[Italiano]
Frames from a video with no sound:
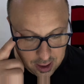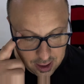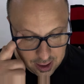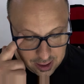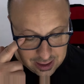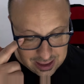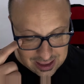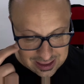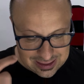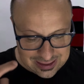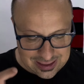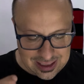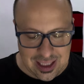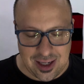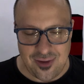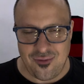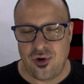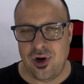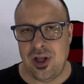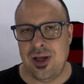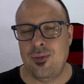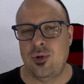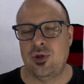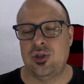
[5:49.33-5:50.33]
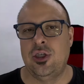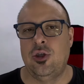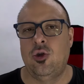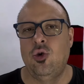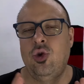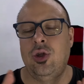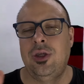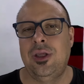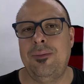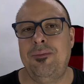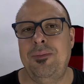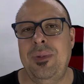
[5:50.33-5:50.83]
della serie volemosi
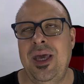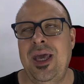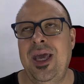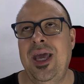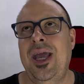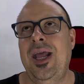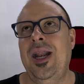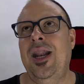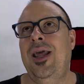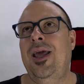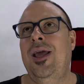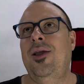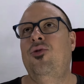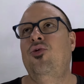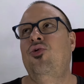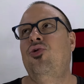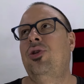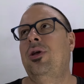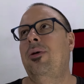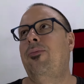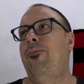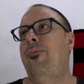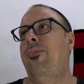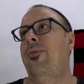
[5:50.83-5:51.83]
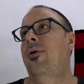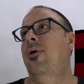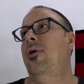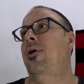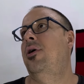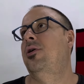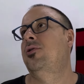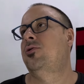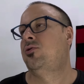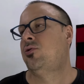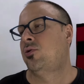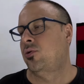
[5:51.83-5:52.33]
tutti bene, tutto a
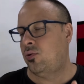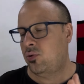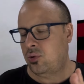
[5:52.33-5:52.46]
posto,